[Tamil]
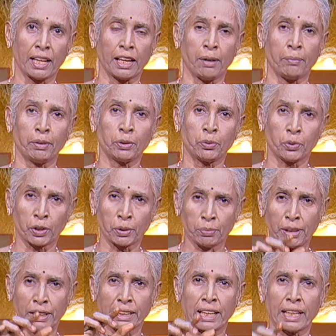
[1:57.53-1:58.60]
நம்மளுக்கு
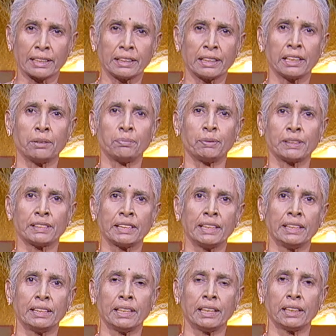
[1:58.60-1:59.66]
உடம்புல இருக்க அத்தனை
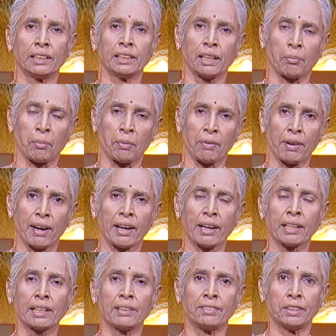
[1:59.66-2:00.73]
பிரச்சனையும் தீரும் நம்ம
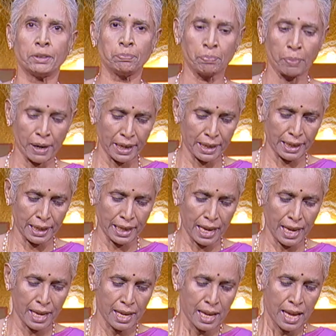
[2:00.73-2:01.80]
வாட்டில் வெடுப்பு
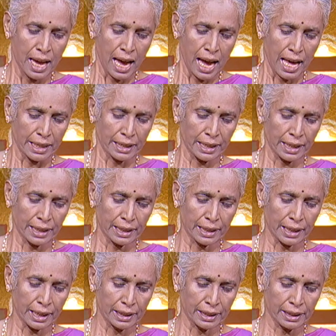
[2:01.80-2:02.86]
அலையலாம் அதனால் நான்